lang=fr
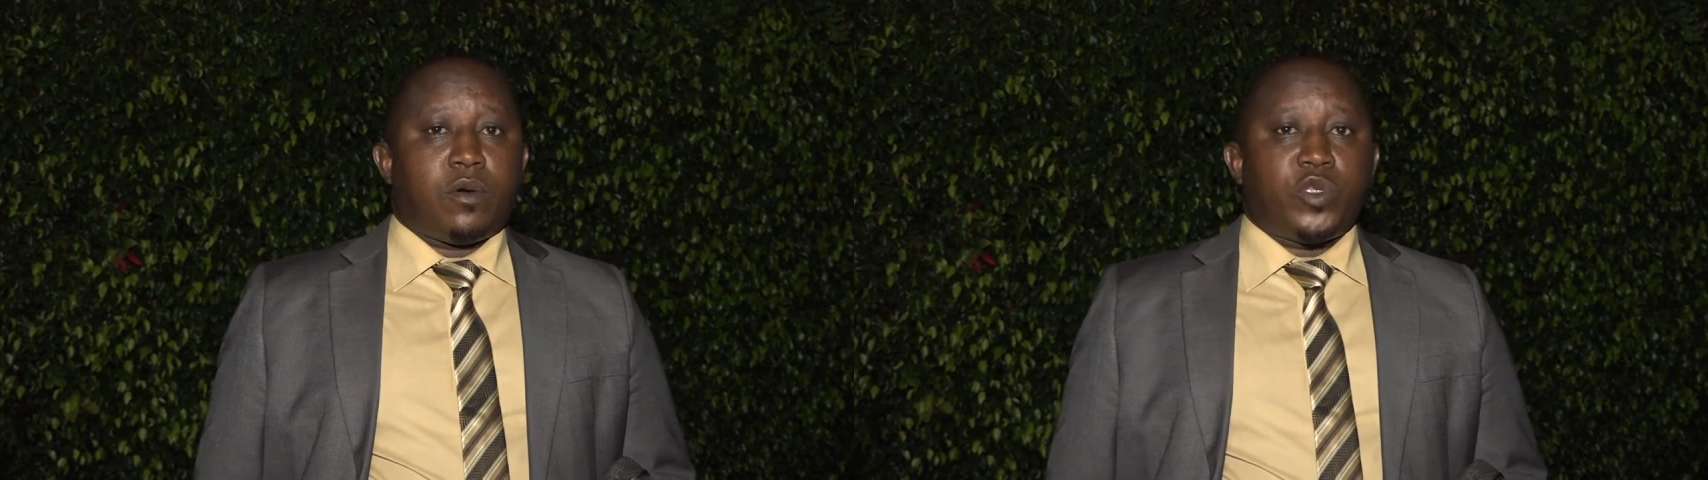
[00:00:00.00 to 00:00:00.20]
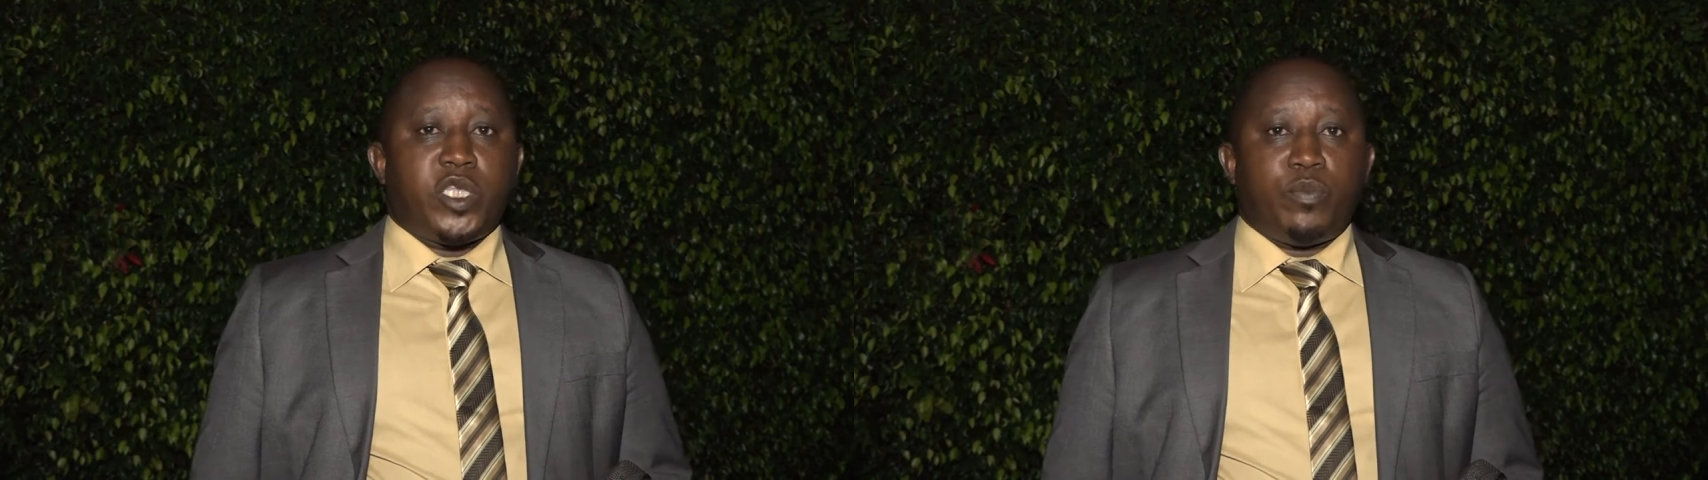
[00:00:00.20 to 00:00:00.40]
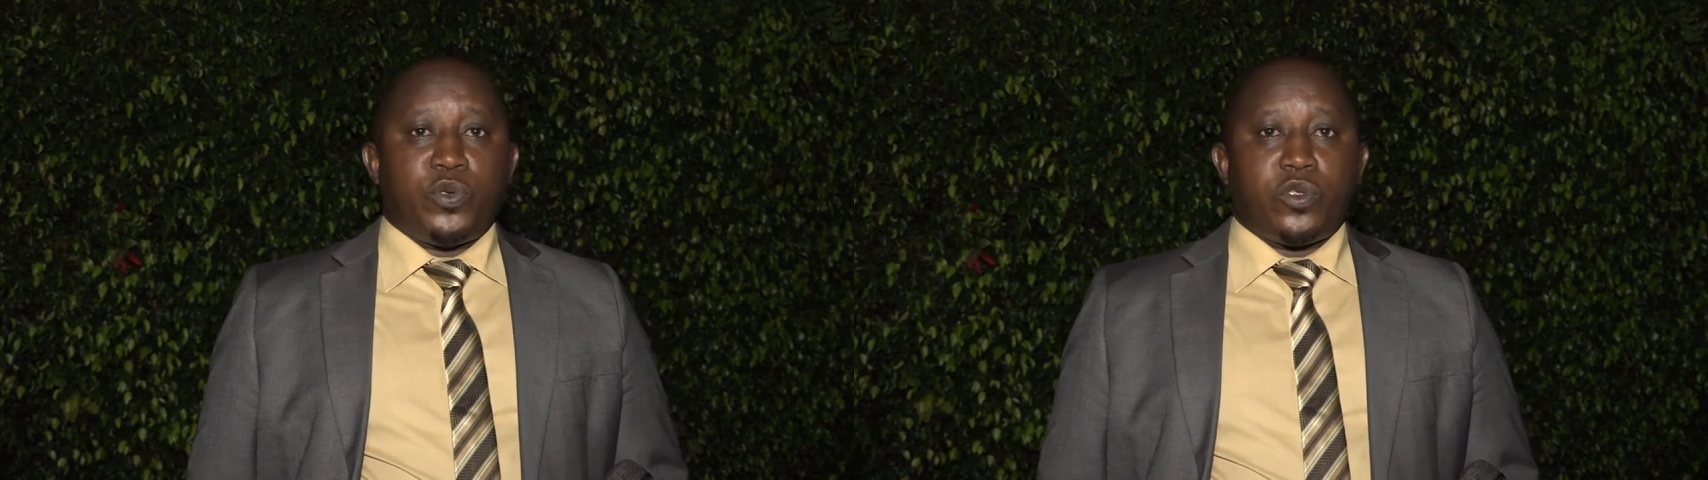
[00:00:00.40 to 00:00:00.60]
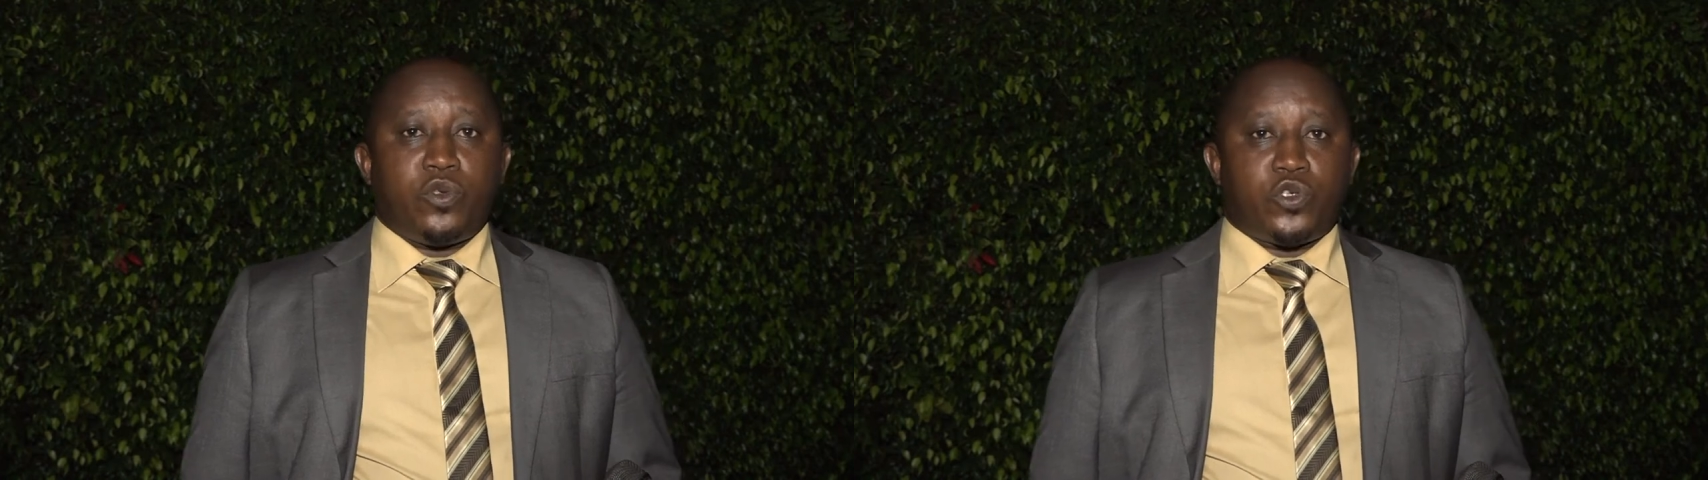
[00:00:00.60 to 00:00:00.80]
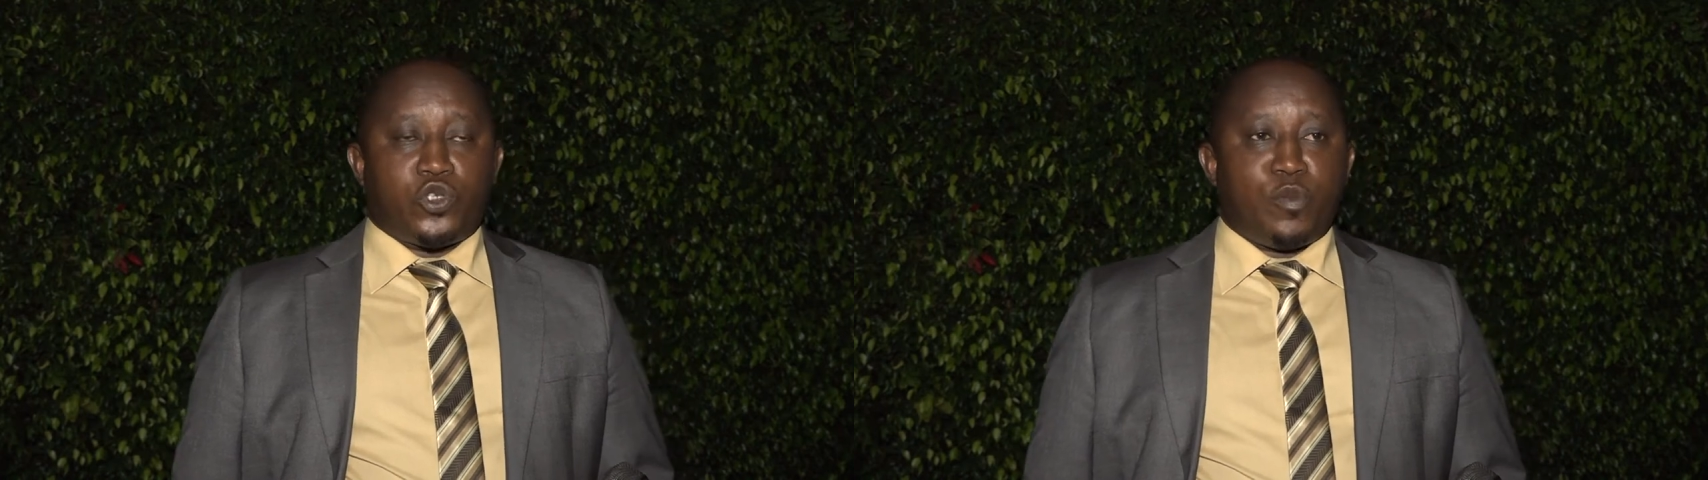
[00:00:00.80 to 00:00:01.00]
Au début
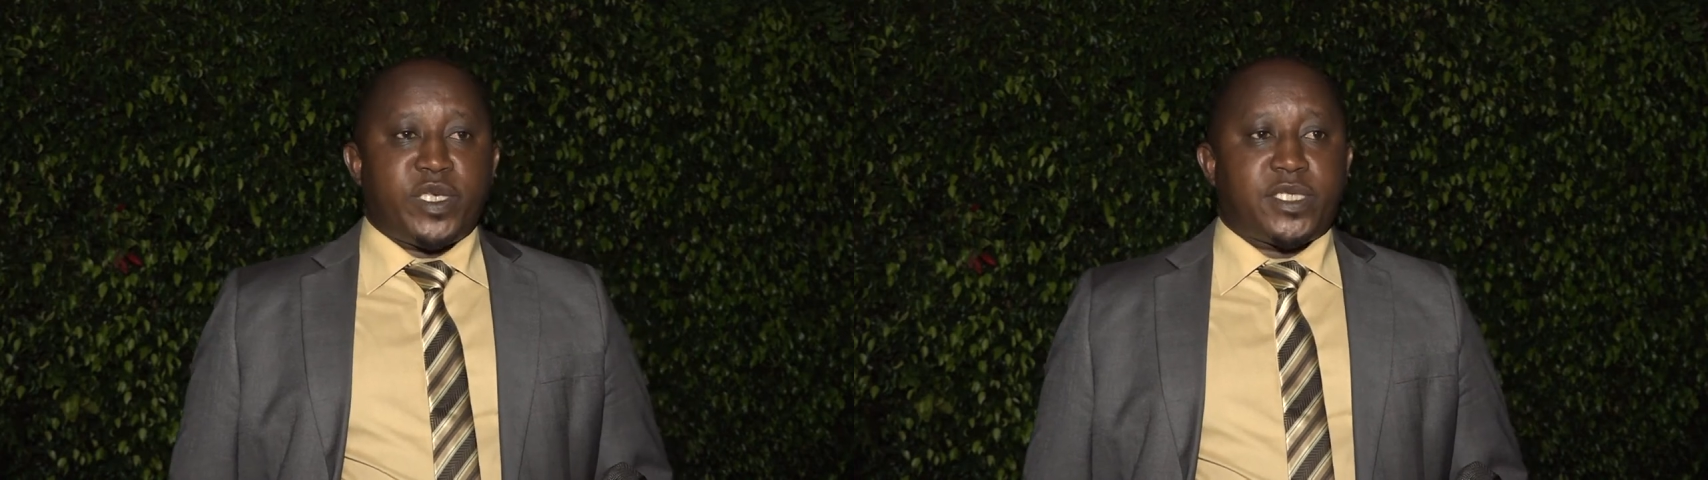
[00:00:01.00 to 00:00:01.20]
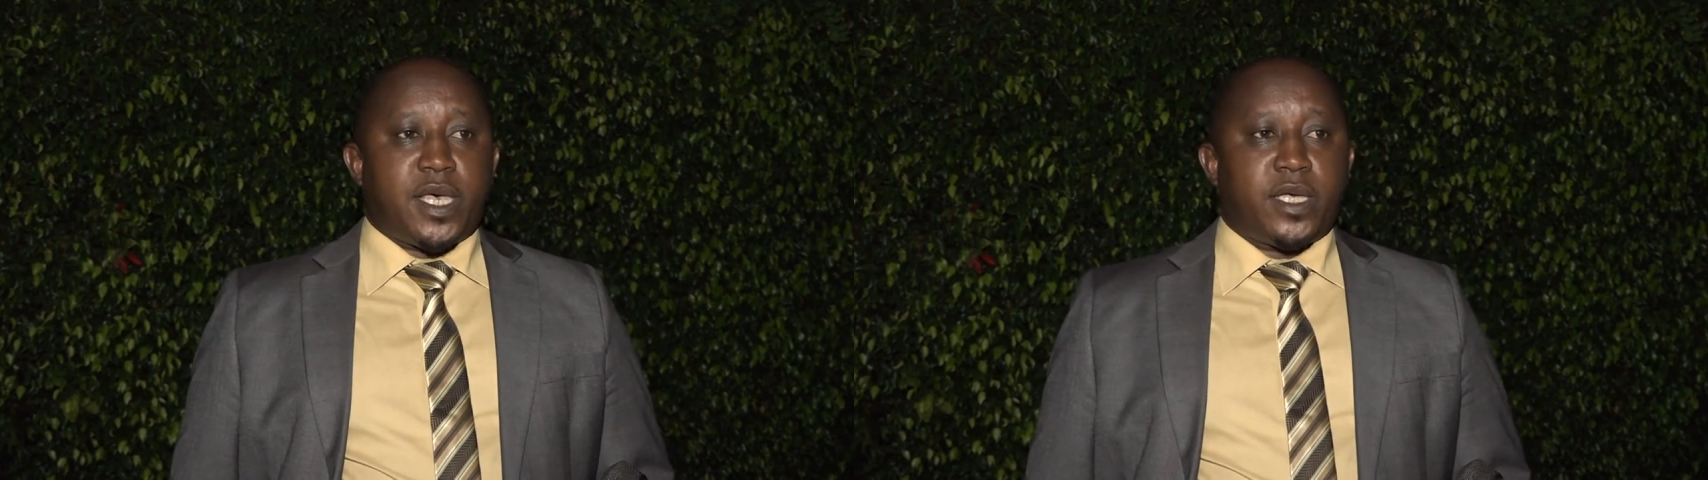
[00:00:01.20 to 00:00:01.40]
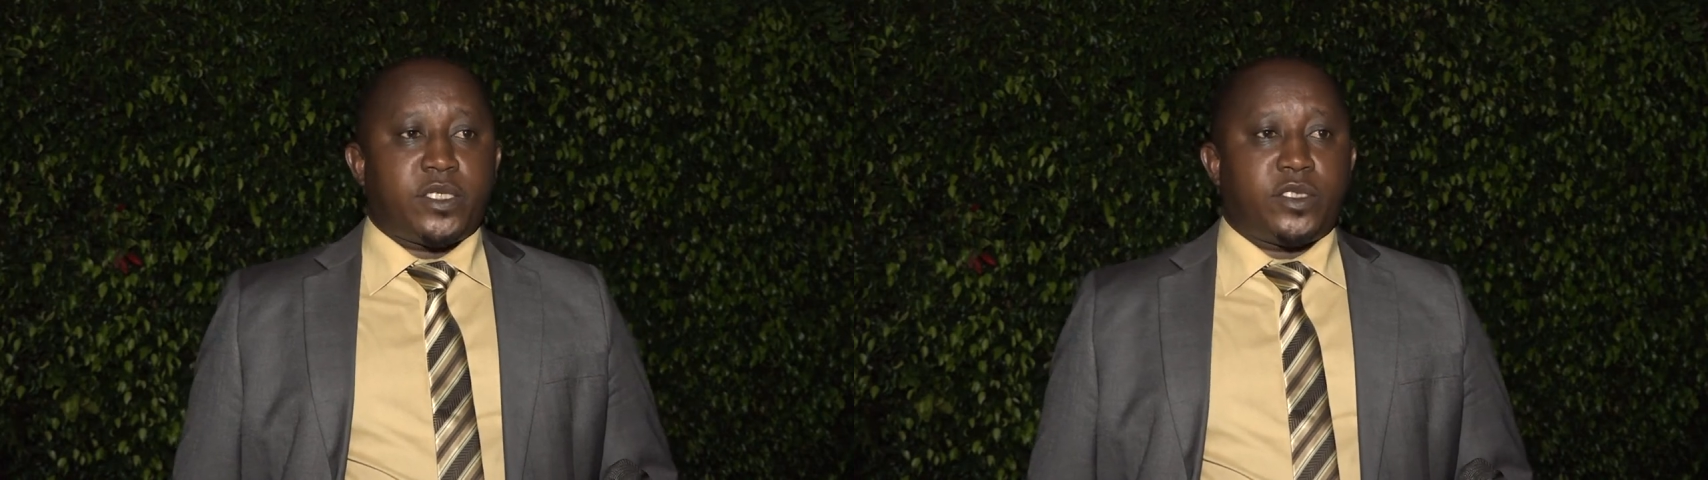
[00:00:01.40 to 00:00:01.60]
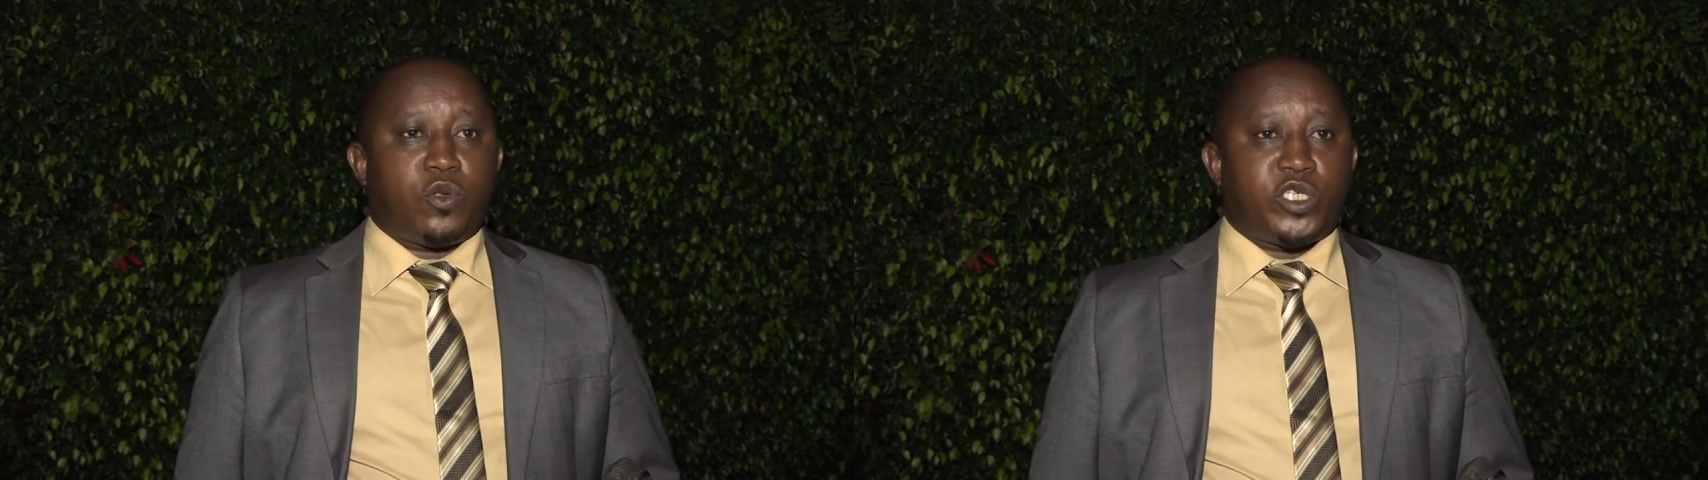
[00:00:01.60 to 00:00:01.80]
de son message,